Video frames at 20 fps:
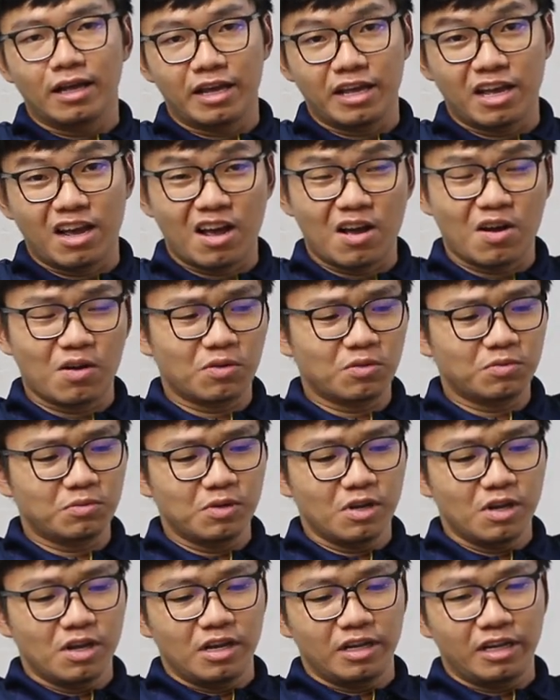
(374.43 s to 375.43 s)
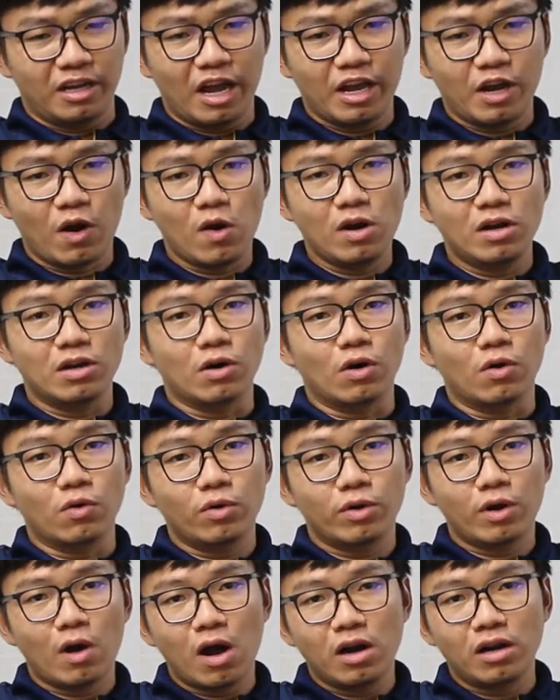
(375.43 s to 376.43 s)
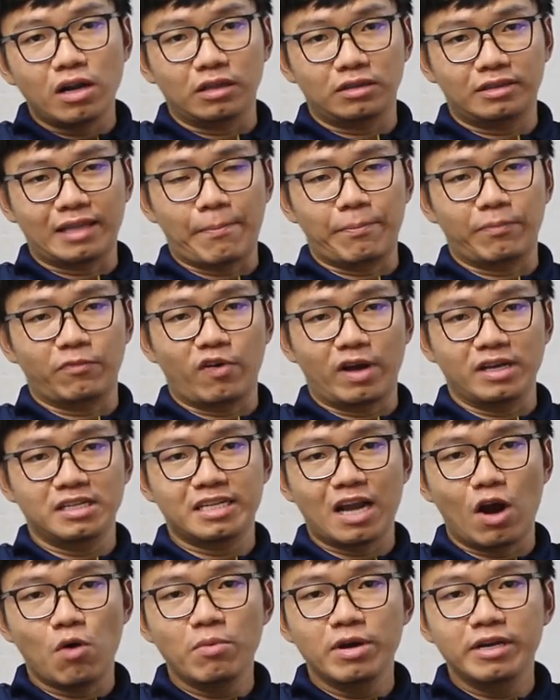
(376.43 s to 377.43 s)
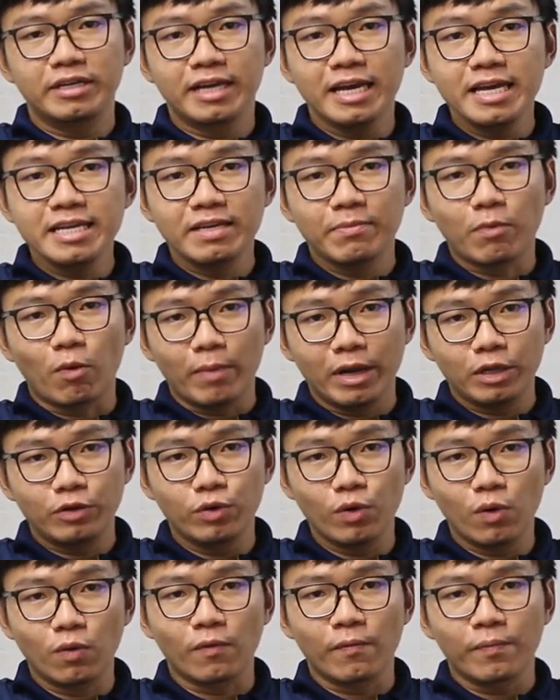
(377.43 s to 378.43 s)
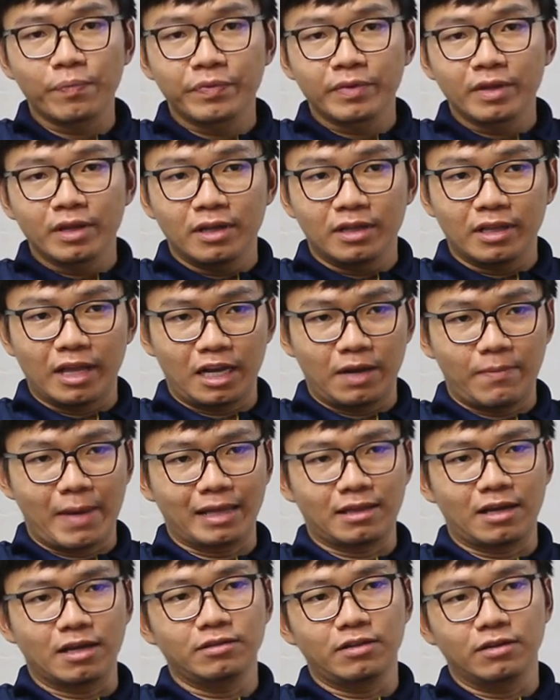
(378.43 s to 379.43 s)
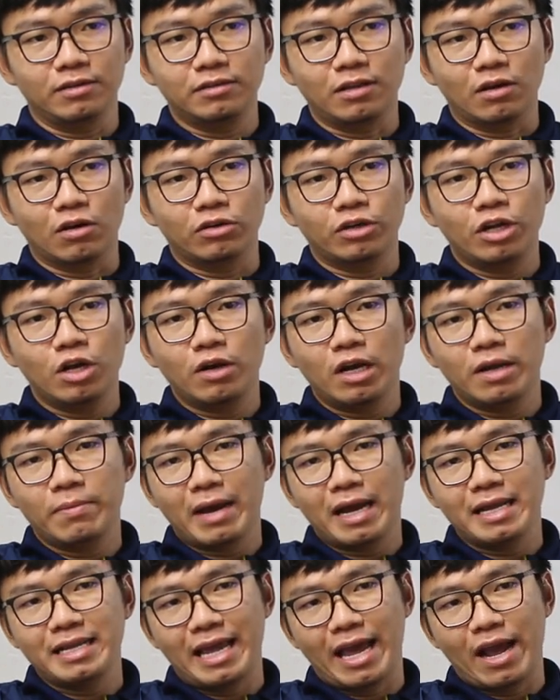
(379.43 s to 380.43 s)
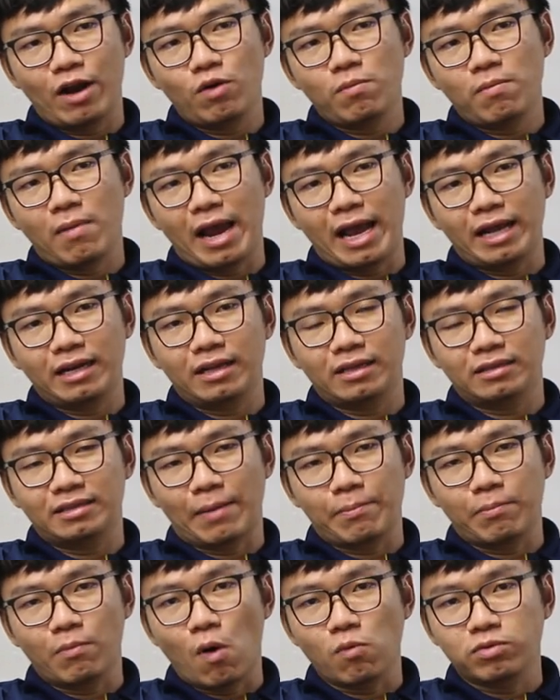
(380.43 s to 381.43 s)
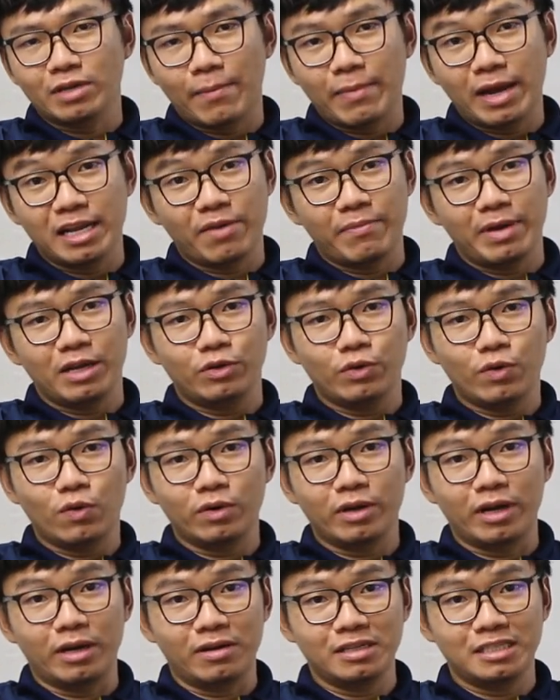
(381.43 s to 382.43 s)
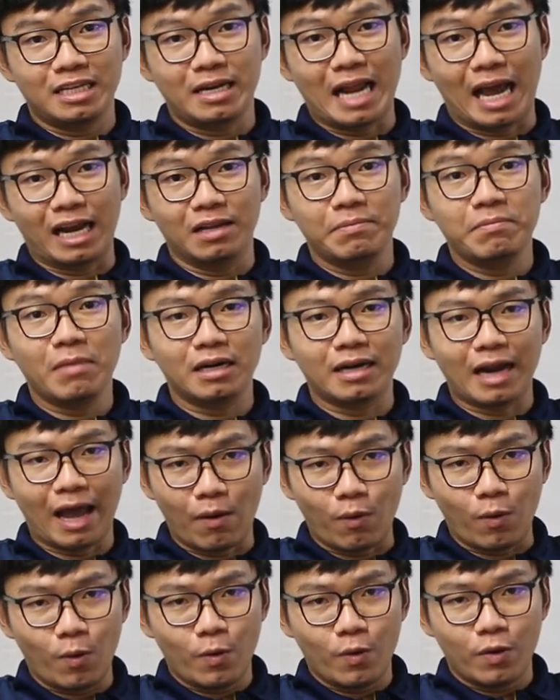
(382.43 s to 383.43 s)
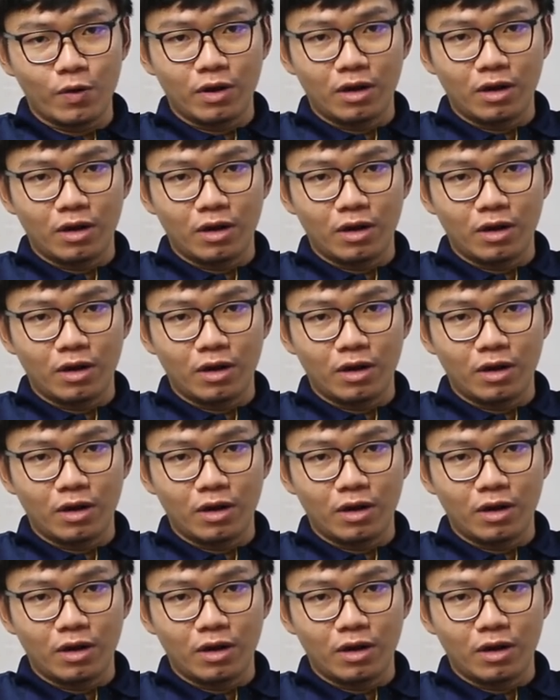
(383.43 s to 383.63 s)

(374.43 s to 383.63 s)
thì ờ, cái khối lượng của nó là tầm khoảng 60 kg trên một mét vuông thì các bạn thử tưởng tượng nếu cái mái nhà của bạn tầm 100 200 mét vuông thì nó sẽ nặng đến mức nào